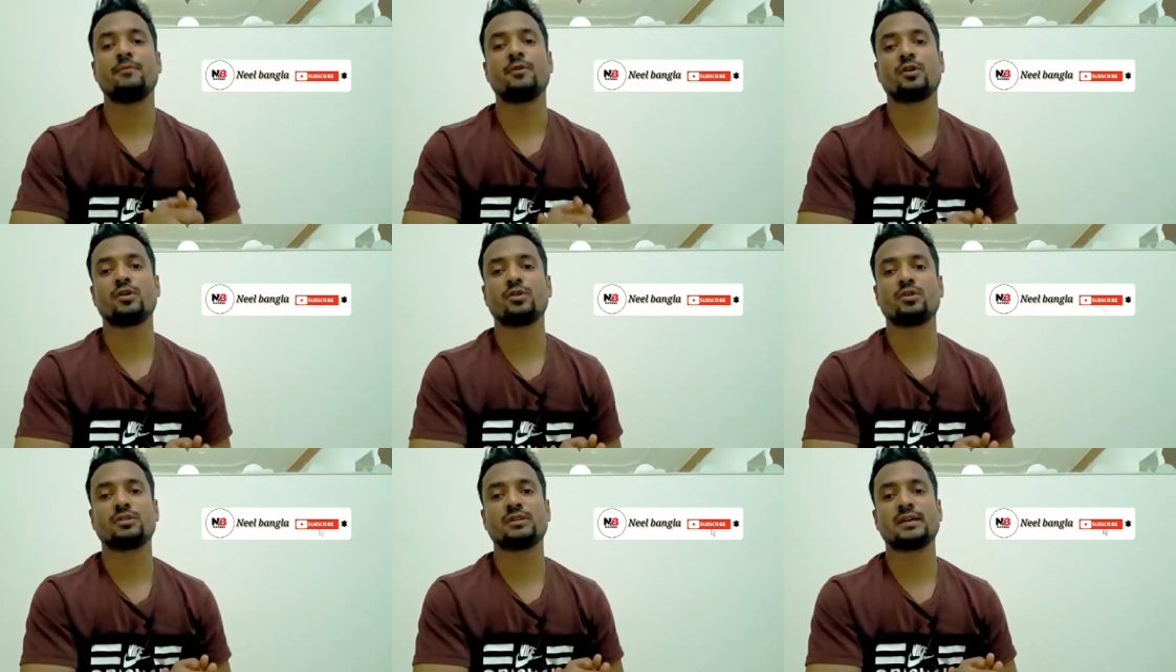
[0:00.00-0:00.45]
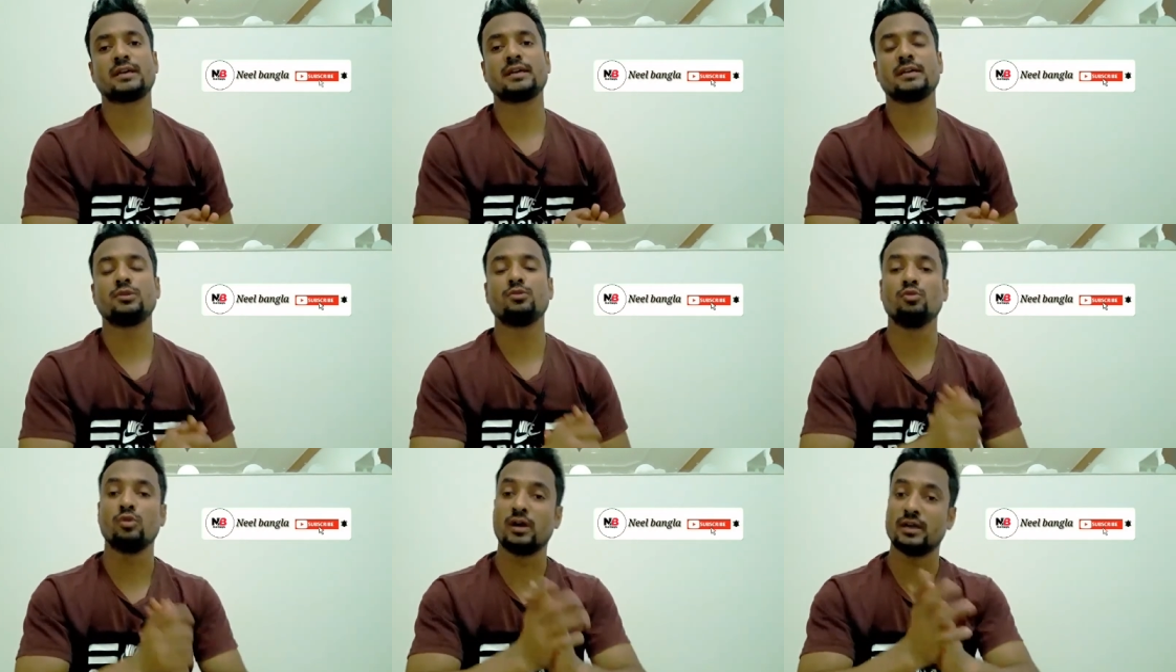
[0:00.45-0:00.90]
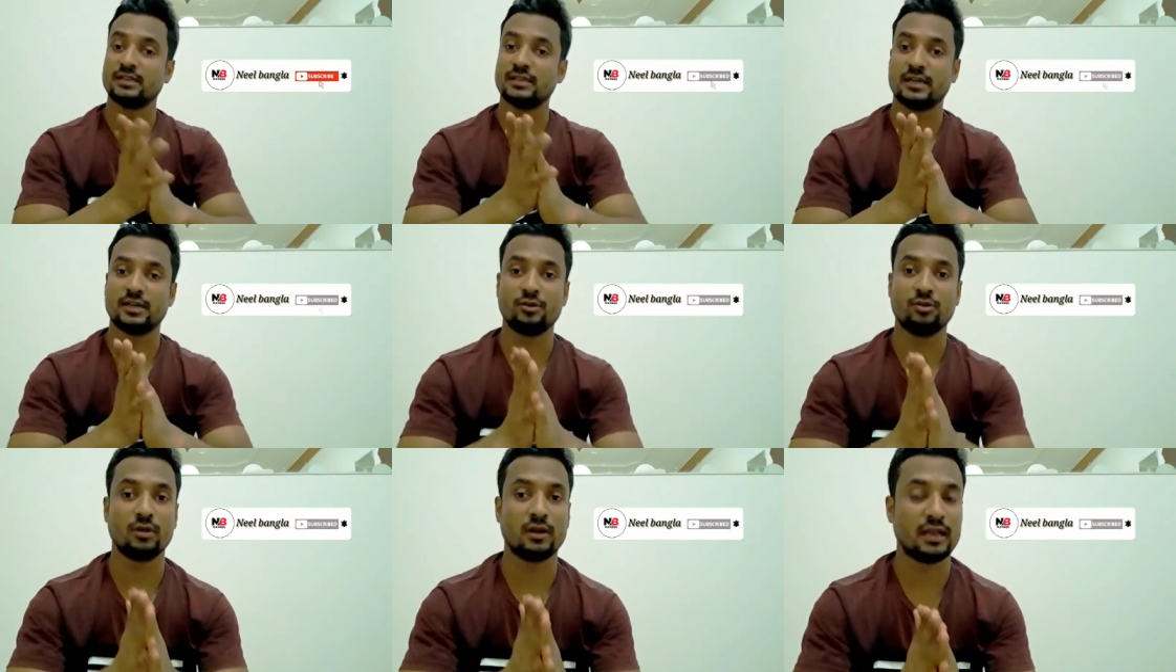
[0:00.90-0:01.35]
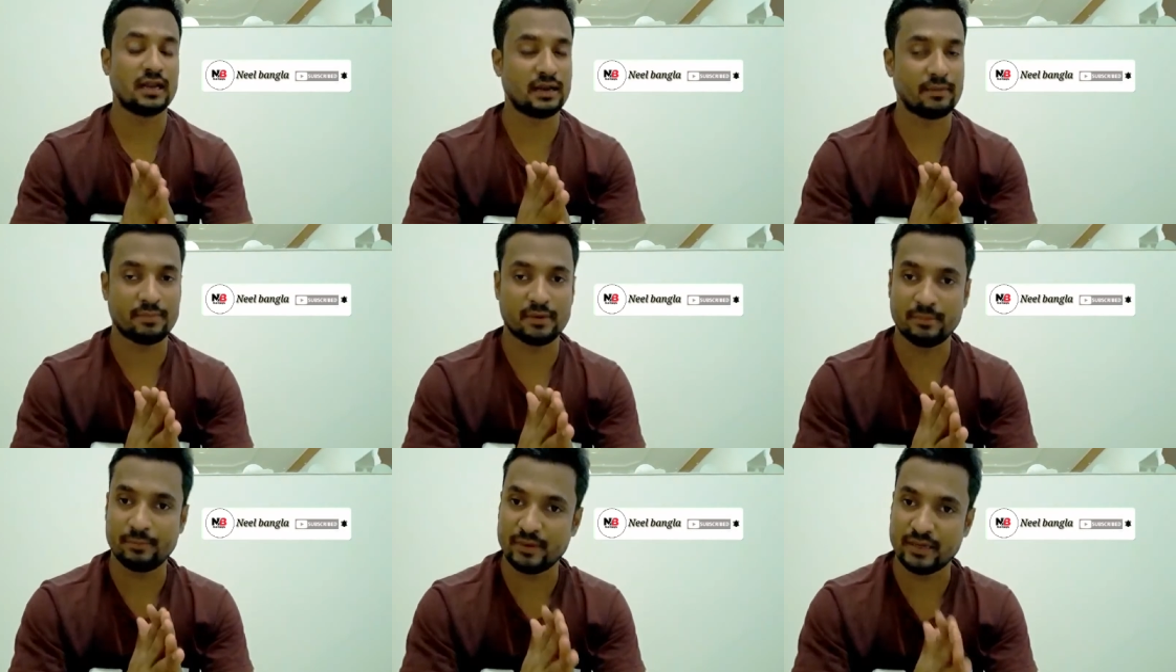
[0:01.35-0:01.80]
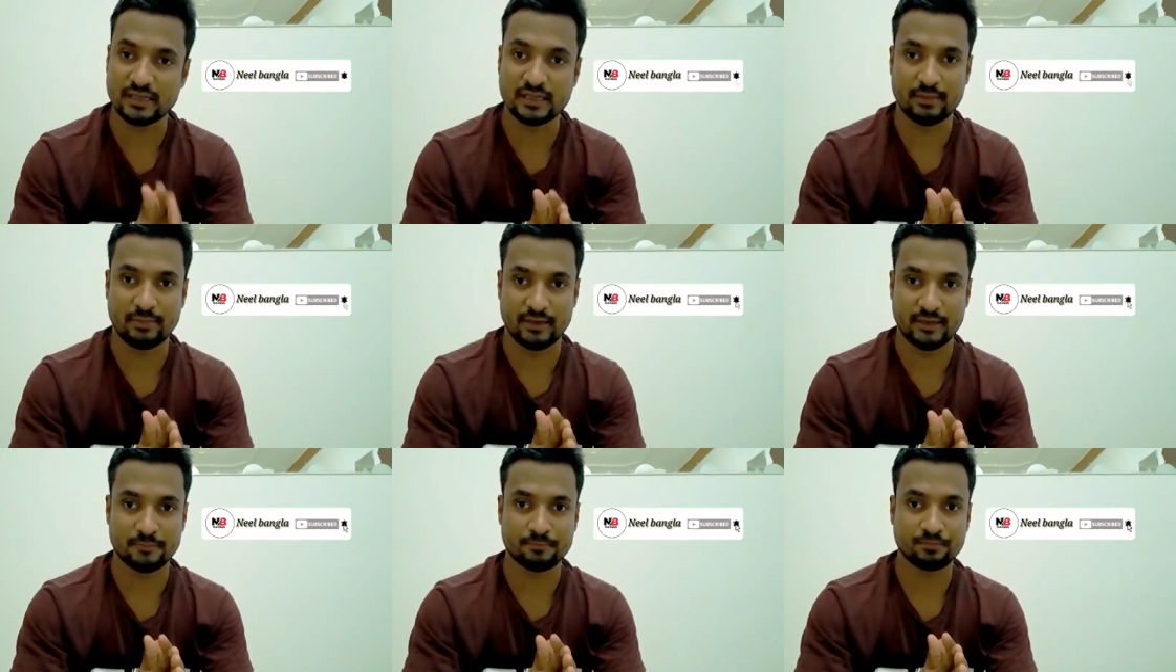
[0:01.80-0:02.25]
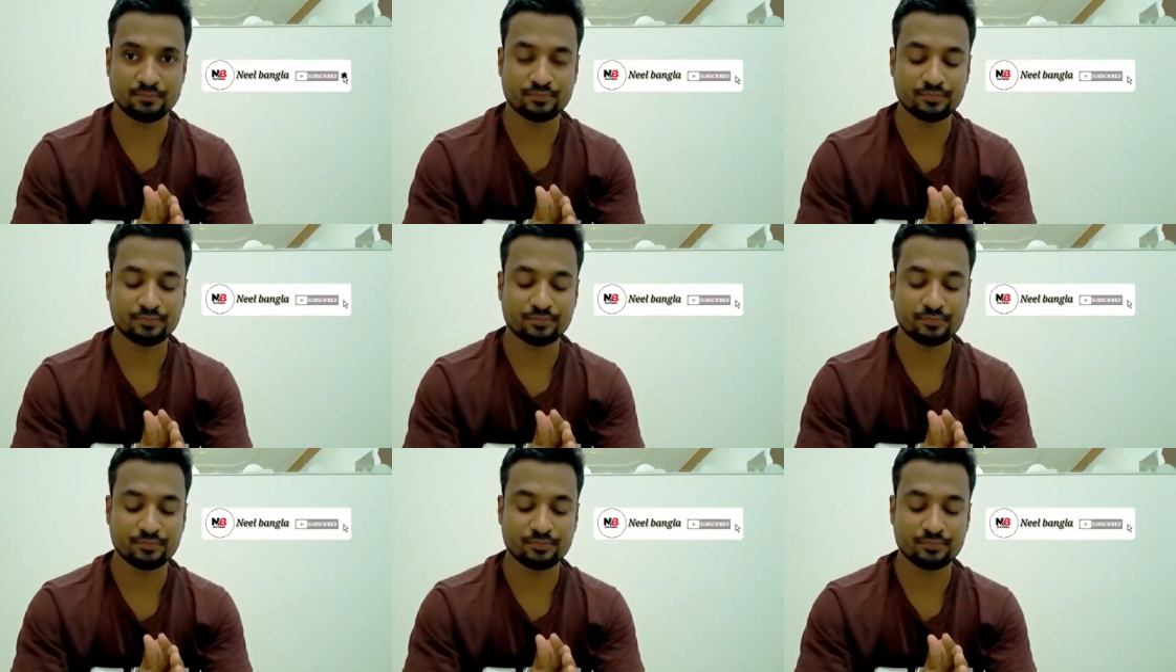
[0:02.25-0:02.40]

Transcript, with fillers: পনেরো থেকে দু হাজার ডলার আপনি পেয়ে যাবেন